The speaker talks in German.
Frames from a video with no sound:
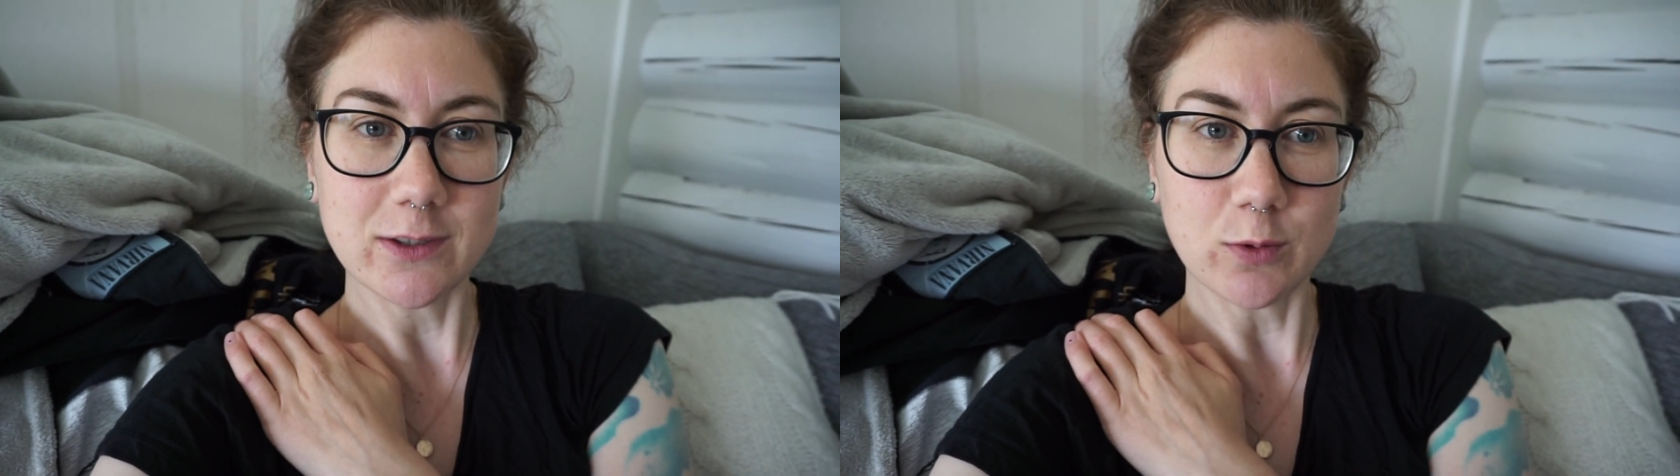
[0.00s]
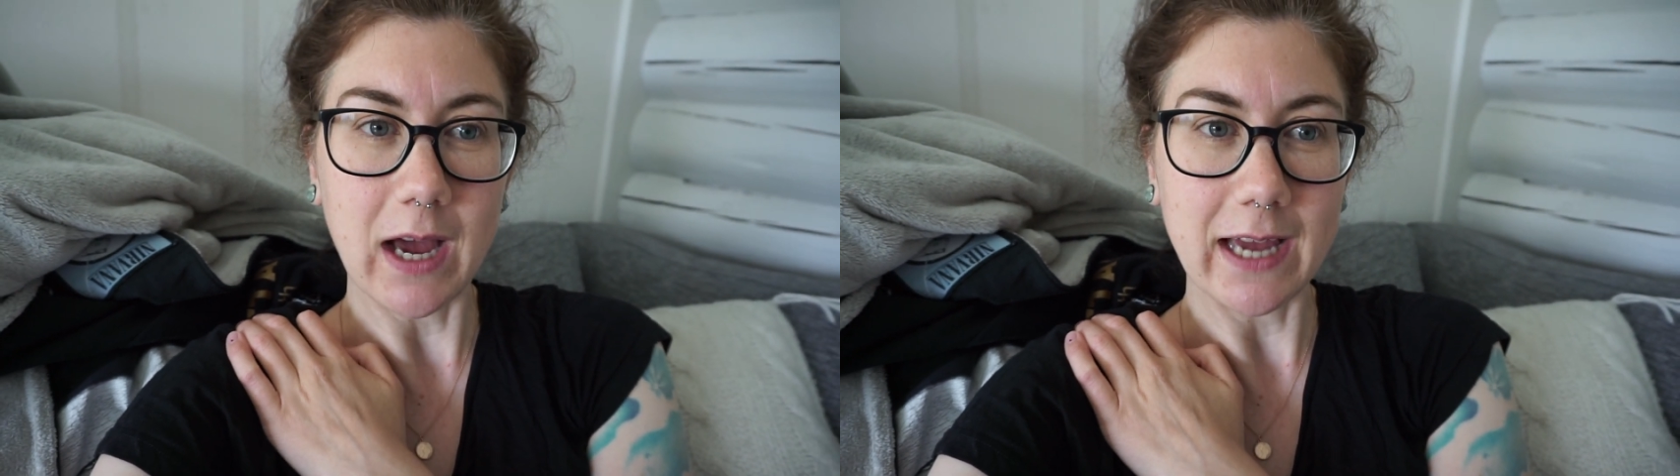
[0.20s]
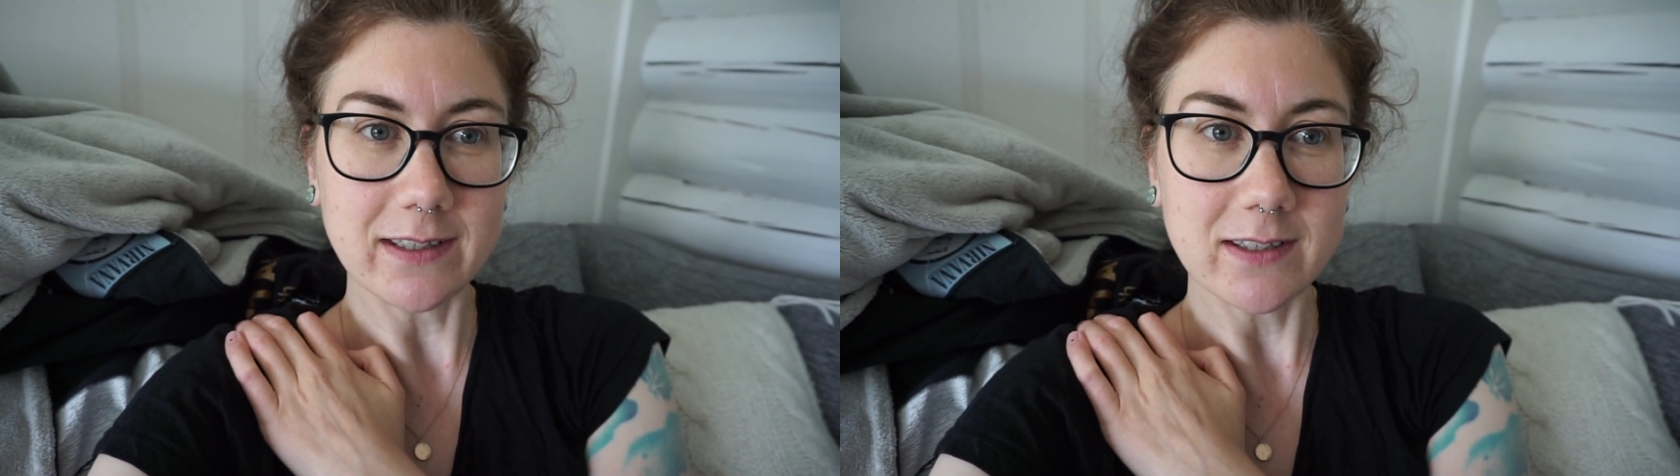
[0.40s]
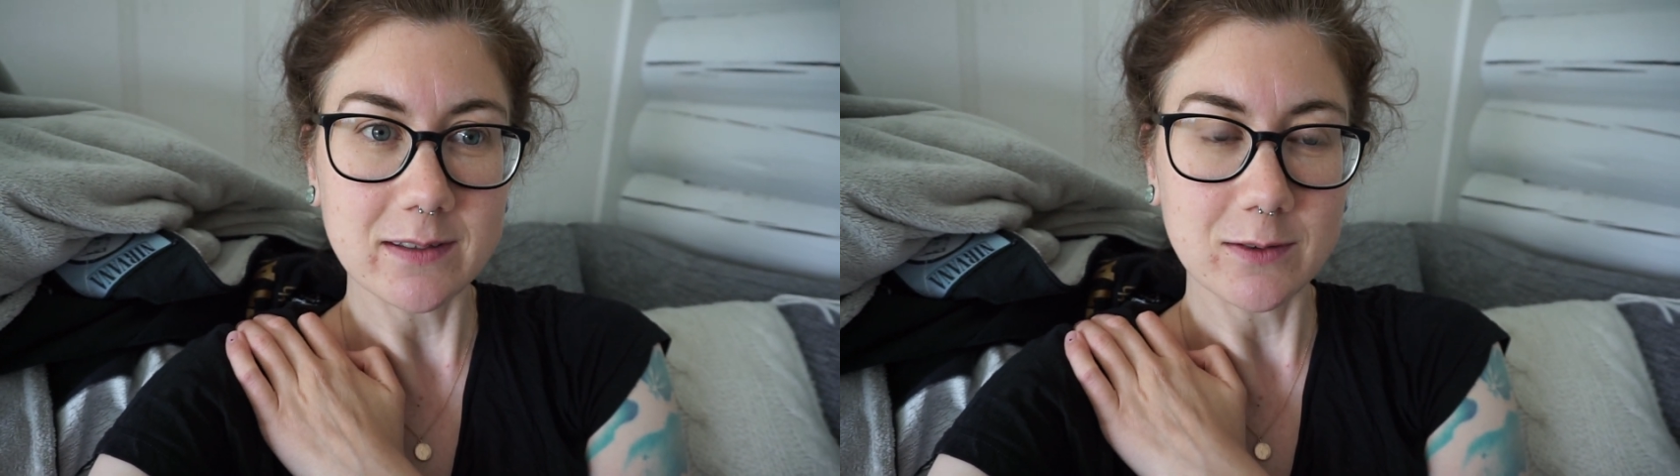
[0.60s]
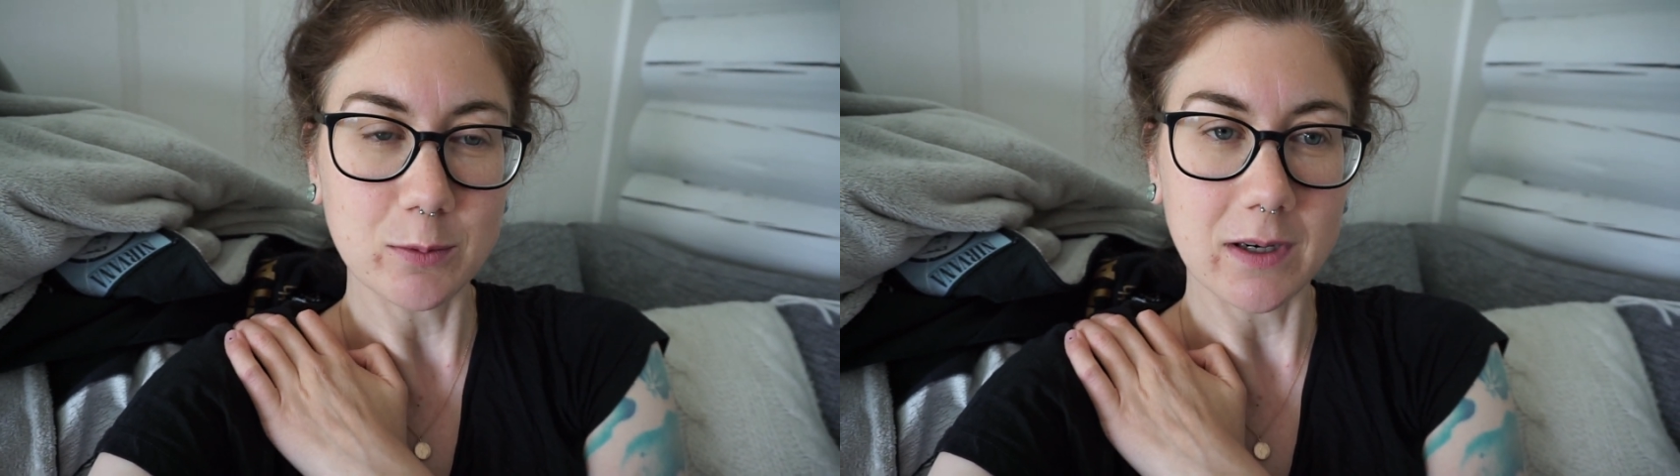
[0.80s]
zu
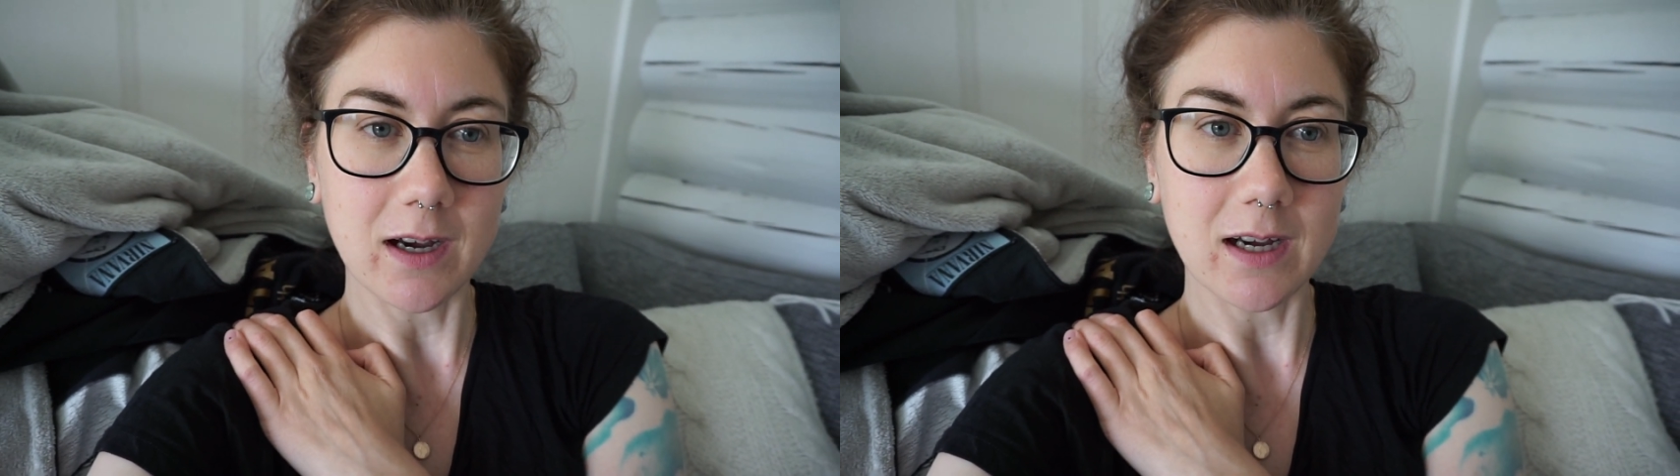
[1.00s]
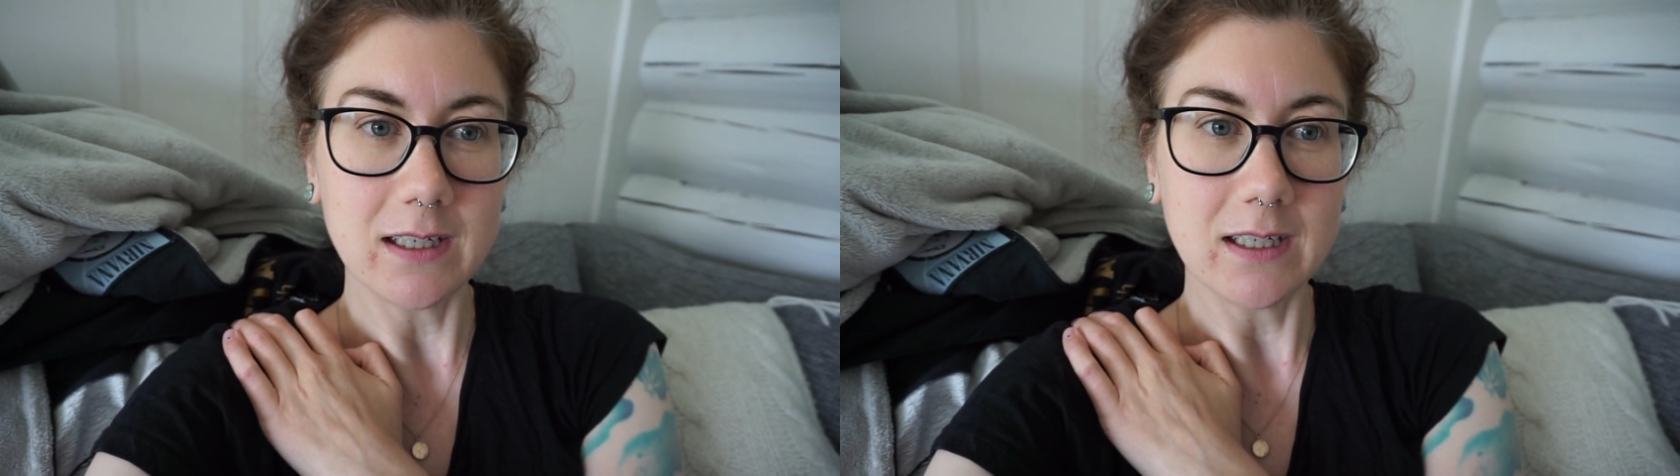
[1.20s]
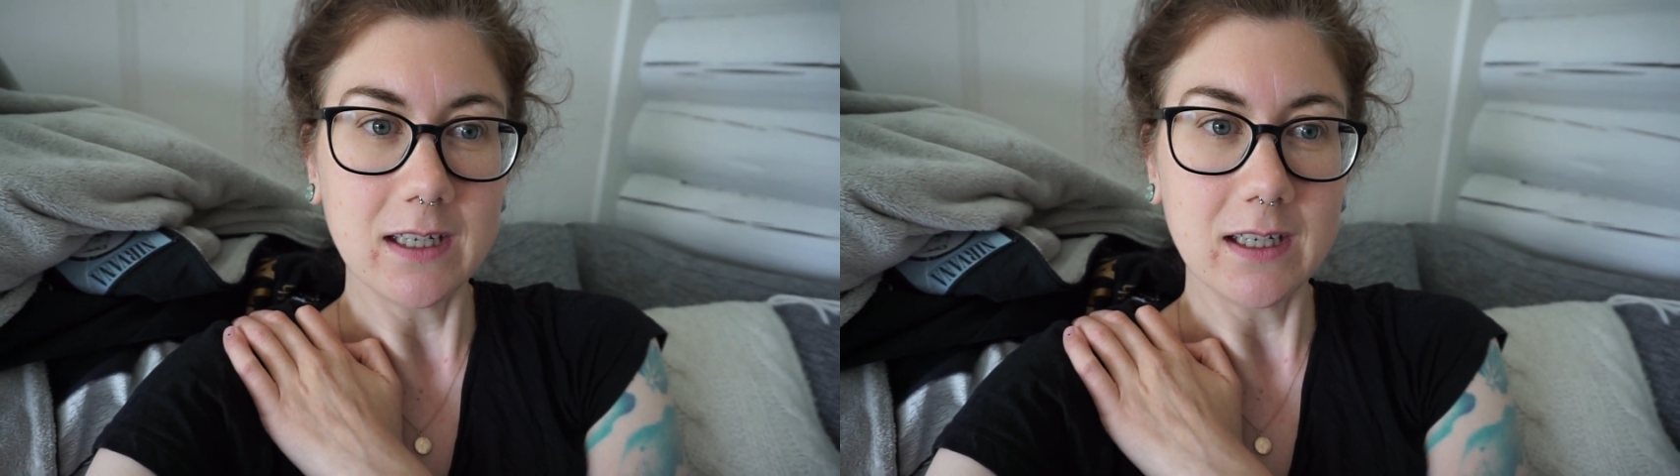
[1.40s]
eins über